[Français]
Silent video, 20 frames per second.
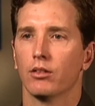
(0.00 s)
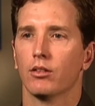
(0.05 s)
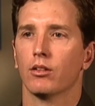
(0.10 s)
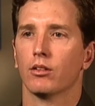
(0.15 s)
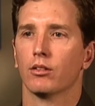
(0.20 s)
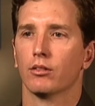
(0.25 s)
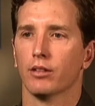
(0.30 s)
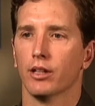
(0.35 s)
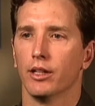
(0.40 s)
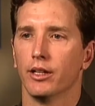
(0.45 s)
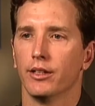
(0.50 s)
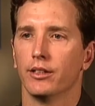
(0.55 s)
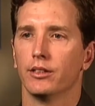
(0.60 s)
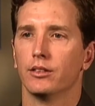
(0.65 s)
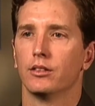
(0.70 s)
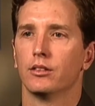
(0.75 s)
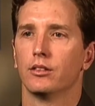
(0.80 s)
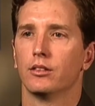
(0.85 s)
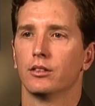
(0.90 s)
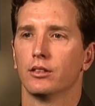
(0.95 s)
Pour nous,
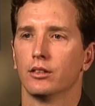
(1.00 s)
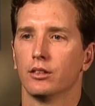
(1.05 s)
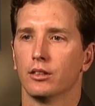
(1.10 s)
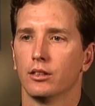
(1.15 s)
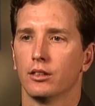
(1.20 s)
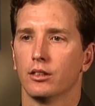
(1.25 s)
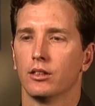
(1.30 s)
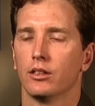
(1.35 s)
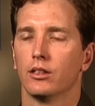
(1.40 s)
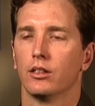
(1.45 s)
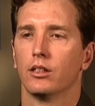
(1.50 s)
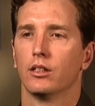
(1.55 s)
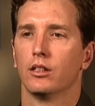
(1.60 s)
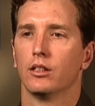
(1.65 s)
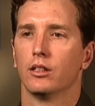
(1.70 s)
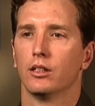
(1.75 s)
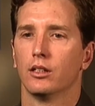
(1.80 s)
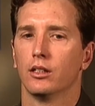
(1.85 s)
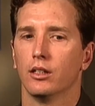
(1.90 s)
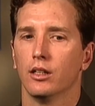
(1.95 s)
Américains, ce n'est pas
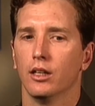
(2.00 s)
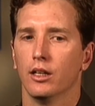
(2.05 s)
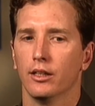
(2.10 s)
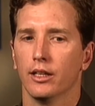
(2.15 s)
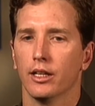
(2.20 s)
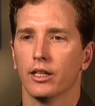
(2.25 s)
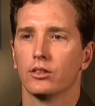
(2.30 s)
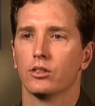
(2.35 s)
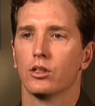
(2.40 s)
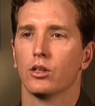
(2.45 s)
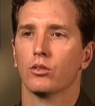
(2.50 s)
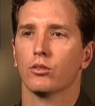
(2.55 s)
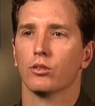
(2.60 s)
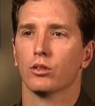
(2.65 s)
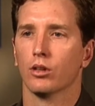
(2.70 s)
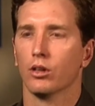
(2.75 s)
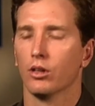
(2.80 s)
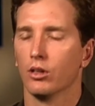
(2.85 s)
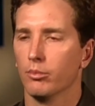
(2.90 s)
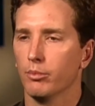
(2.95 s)
seulement qu'une course de trois
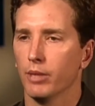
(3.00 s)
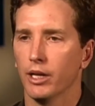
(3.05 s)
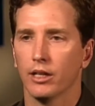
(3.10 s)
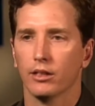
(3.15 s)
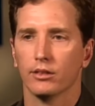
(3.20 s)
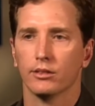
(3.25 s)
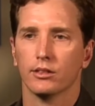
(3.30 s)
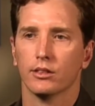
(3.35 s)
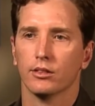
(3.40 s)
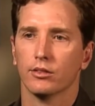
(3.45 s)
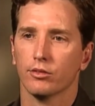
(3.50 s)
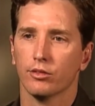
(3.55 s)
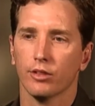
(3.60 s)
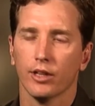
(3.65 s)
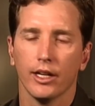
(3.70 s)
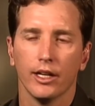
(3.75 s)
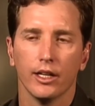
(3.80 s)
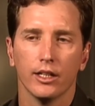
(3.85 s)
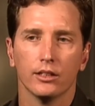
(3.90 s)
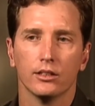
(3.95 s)
semaines, c'est une
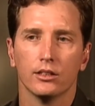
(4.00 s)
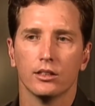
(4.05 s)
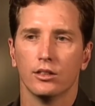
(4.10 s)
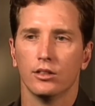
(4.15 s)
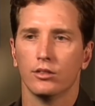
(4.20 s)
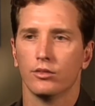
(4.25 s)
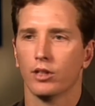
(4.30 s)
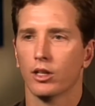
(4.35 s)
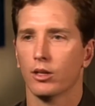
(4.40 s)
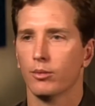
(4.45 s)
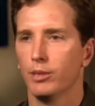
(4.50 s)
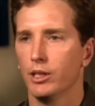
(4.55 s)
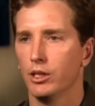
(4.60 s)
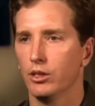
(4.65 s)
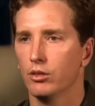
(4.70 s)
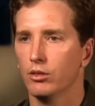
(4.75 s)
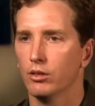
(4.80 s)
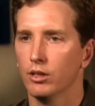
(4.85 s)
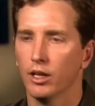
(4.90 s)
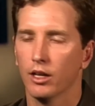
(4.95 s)
course où il faut
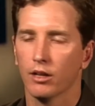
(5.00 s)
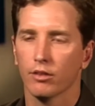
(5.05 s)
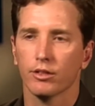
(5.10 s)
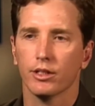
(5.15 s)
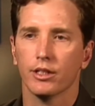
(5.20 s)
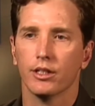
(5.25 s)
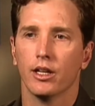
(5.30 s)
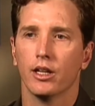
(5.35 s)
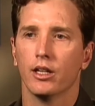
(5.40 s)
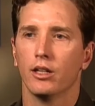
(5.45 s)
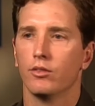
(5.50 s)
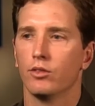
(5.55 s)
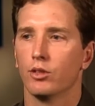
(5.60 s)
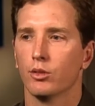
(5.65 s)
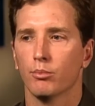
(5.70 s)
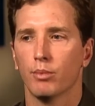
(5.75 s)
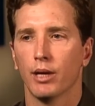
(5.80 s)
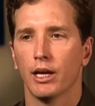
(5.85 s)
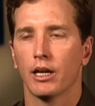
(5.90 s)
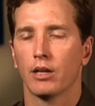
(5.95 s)
être au top de sa
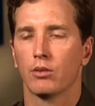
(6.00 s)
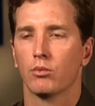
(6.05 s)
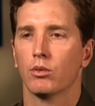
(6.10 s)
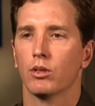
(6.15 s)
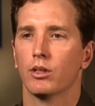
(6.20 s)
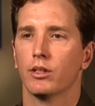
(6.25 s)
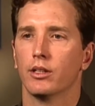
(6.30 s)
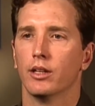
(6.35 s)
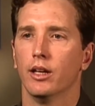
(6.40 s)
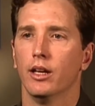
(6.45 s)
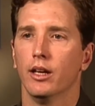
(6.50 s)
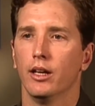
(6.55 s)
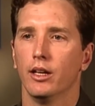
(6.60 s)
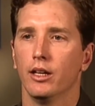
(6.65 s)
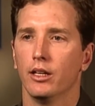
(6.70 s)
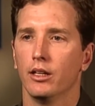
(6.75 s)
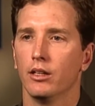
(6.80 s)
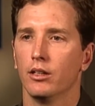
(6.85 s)
forme tous les jours.